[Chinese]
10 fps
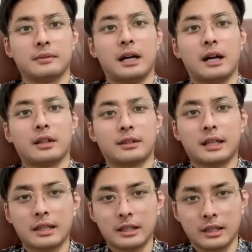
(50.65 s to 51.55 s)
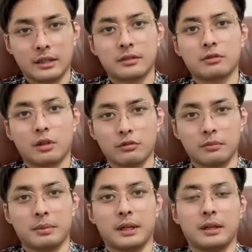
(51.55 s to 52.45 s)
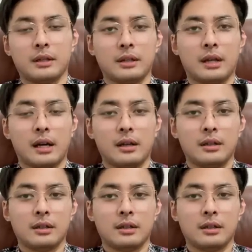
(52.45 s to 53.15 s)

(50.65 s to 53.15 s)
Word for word: 啊，大家呢也是做好准备，啊，